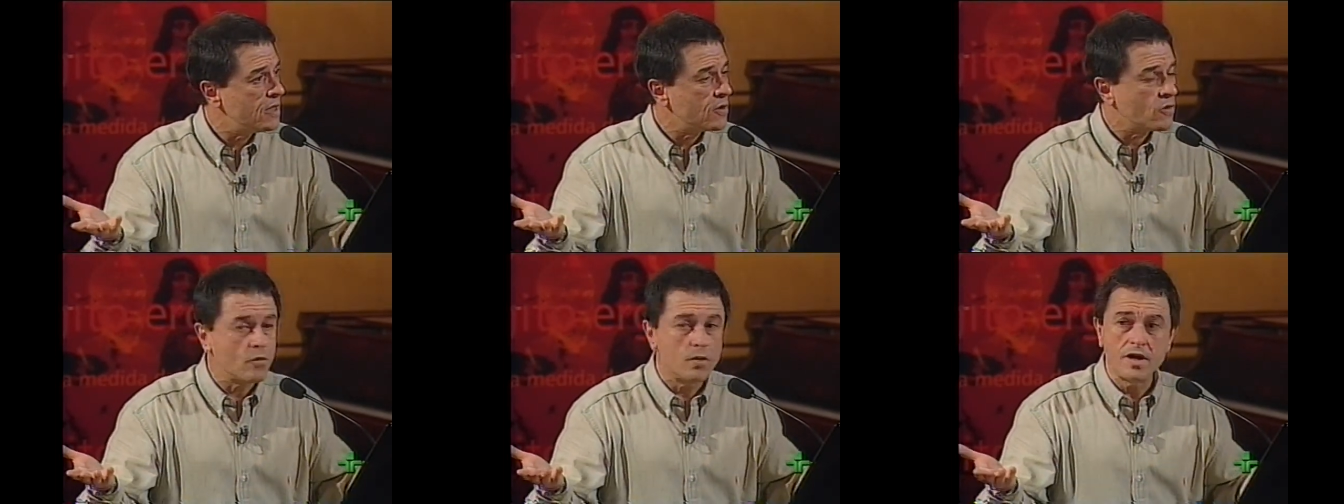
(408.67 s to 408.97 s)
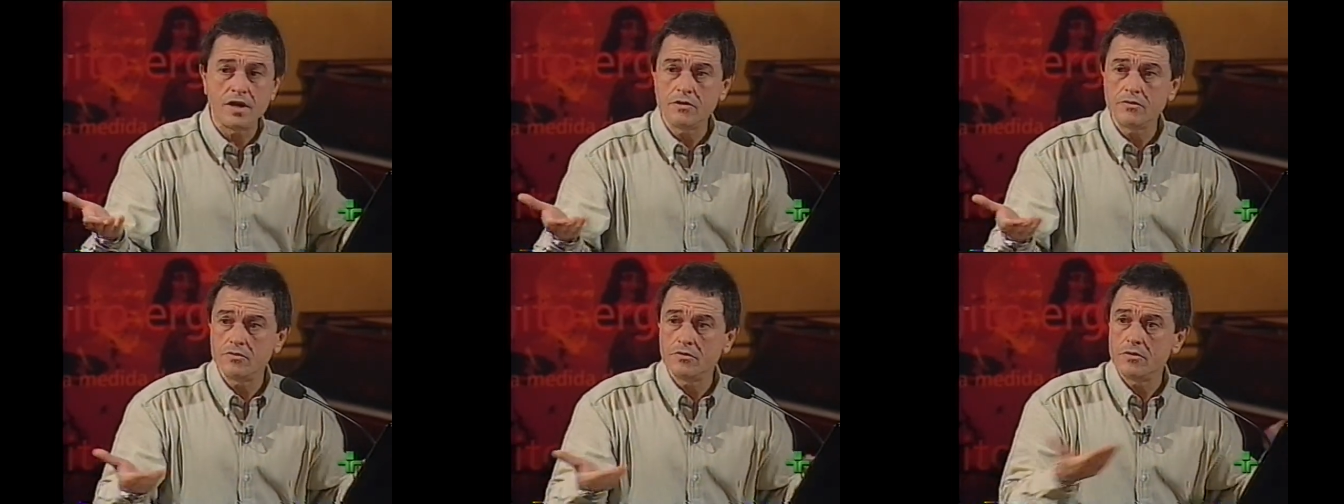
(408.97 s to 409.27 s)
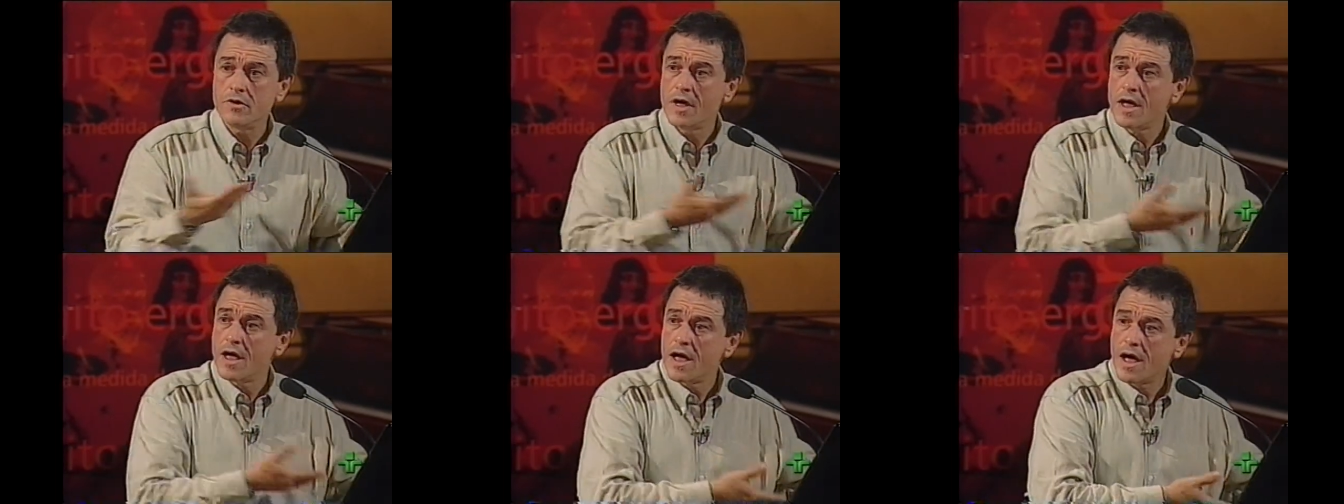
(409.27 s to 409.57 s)
quando
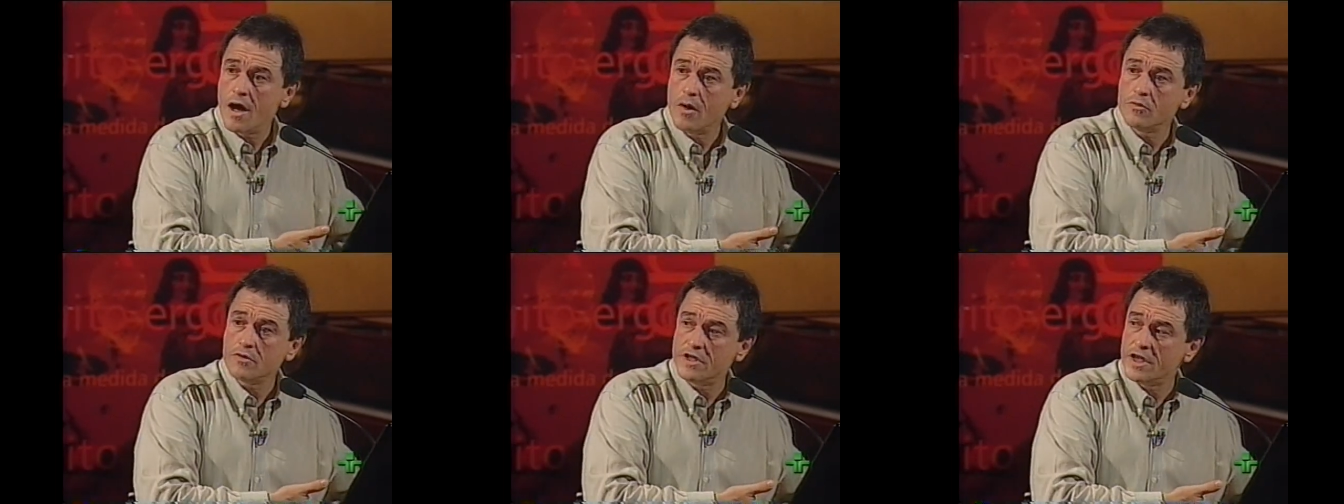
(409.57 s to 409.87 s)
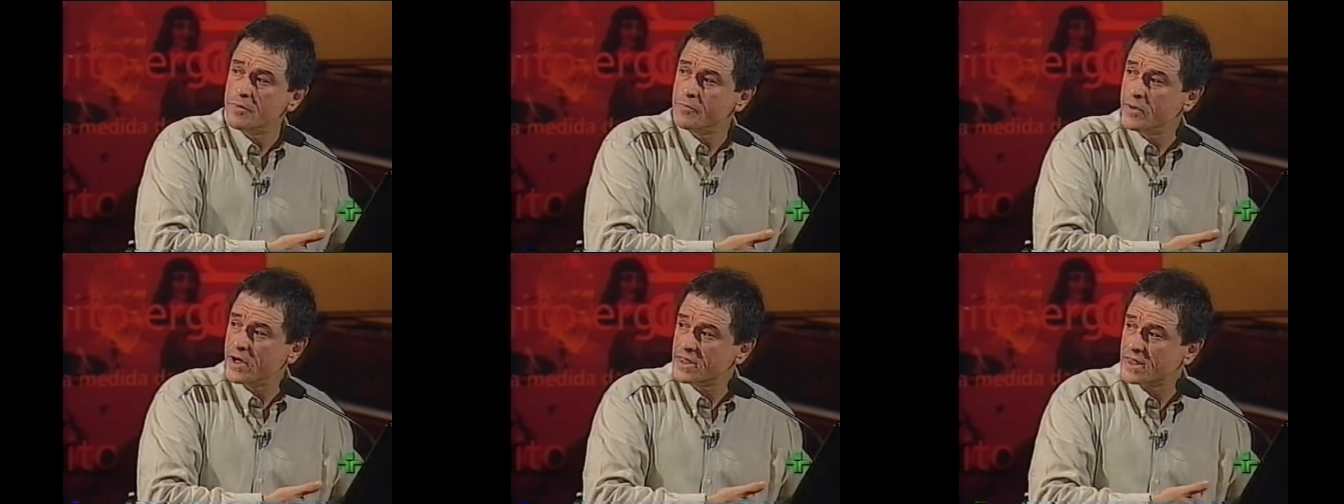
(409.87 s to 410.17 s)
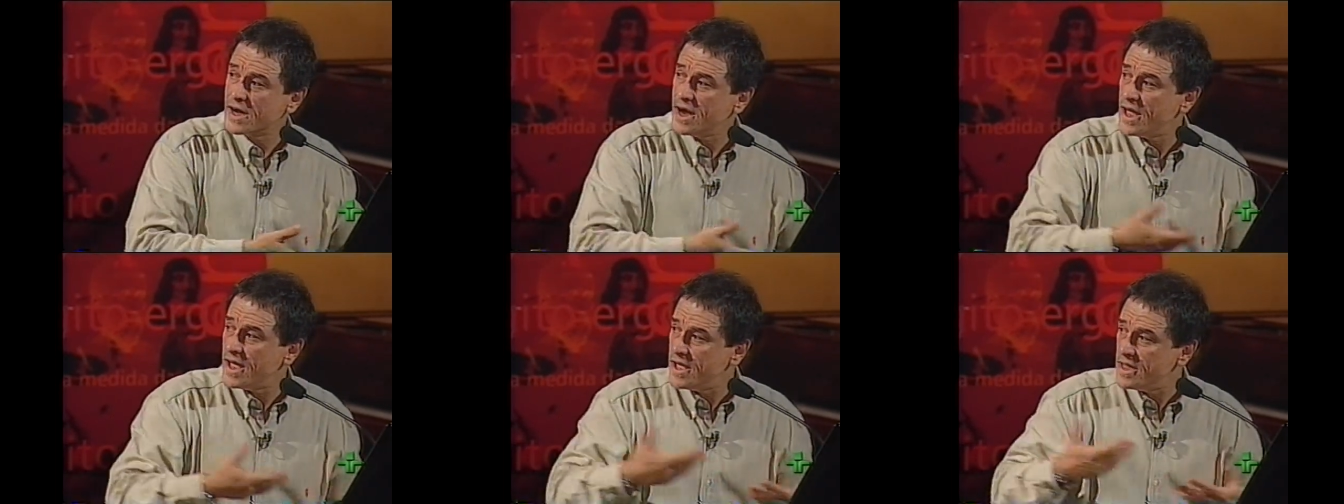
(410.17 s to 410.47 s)
há um tempo
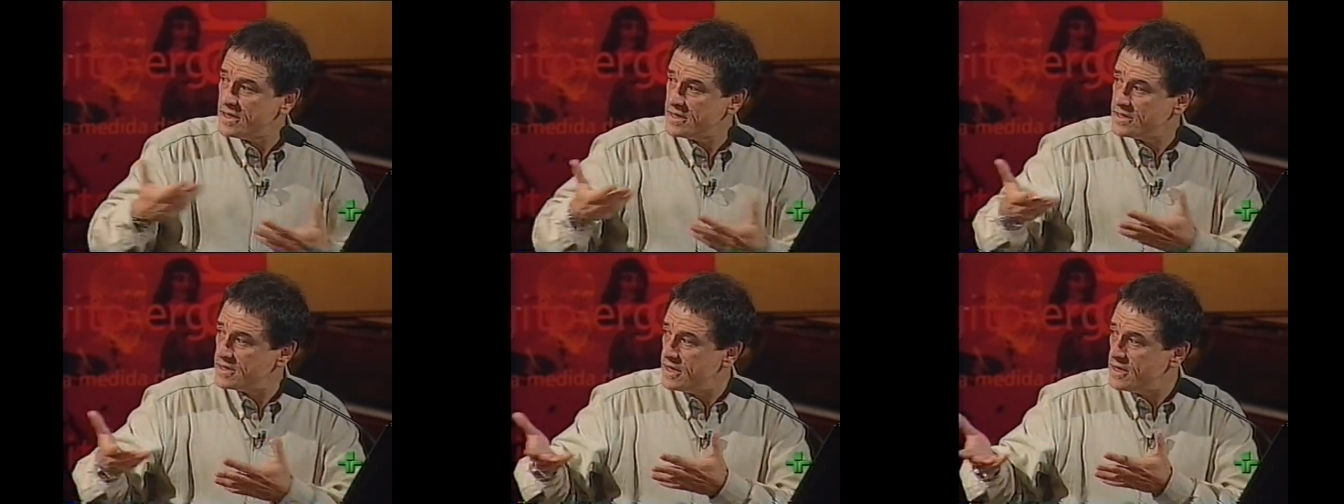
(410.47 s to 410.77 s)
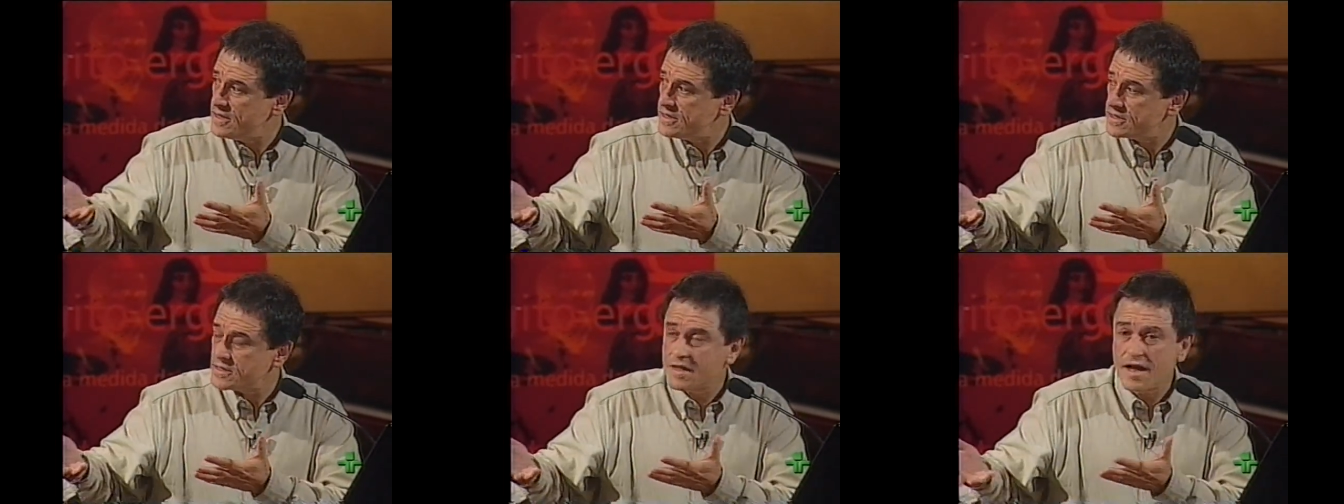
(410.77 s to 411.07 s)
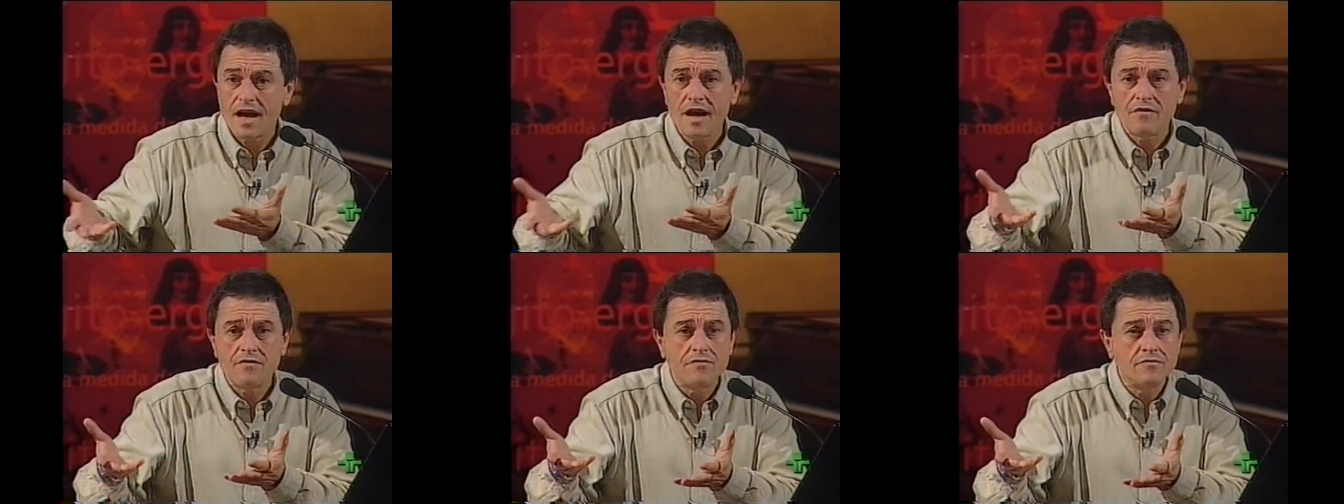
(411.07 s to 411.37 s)
atrás eles
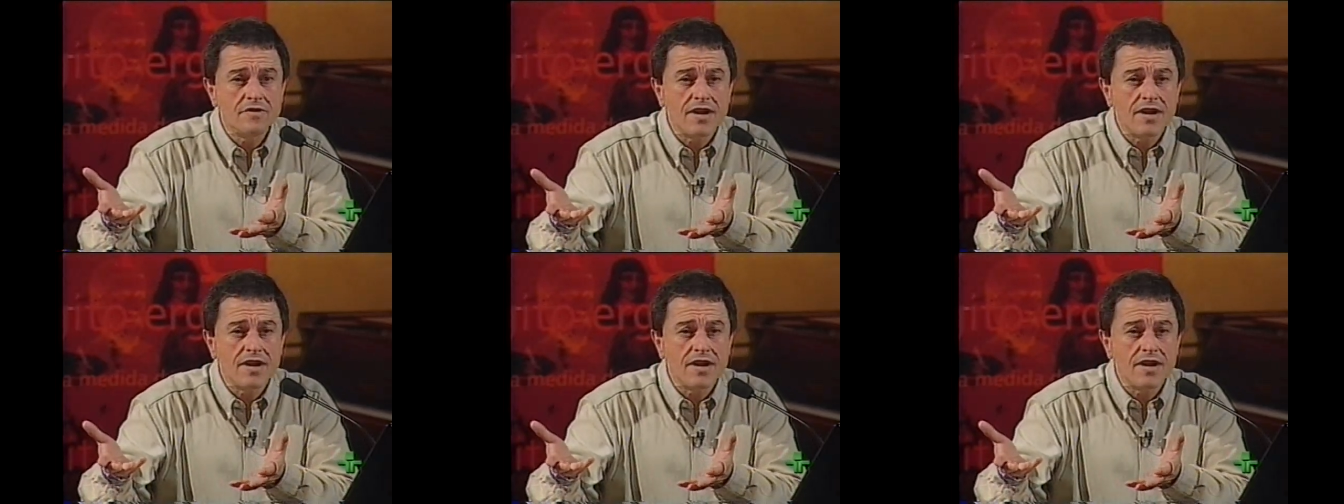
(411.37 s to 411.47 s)
estavam